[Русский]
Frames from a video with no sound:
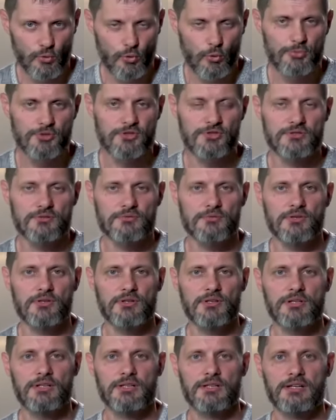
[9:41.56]
общество,
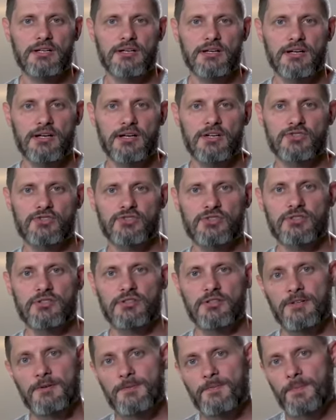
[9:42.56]

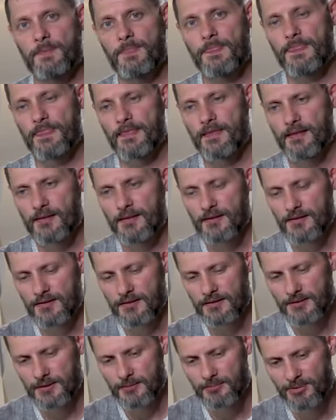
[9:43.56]
каждый
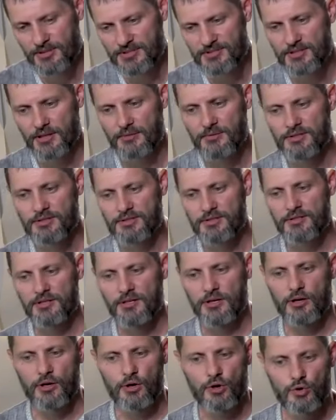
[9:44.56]
э, представитель
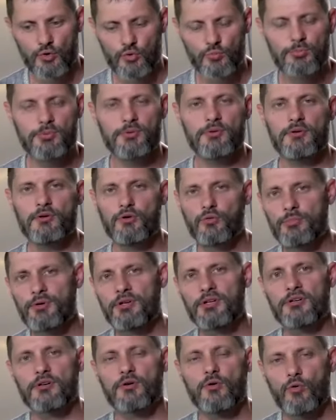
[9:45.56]
руб,
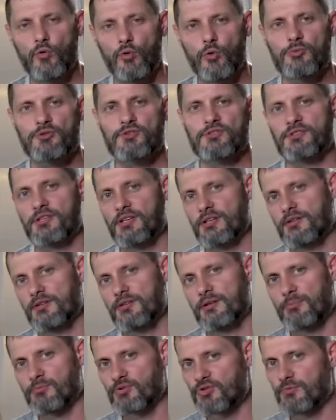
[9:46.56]
любых обществ, э,
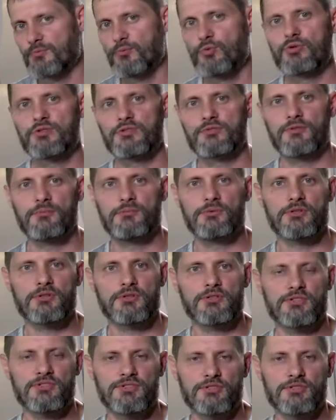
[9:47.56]
там, животного мира,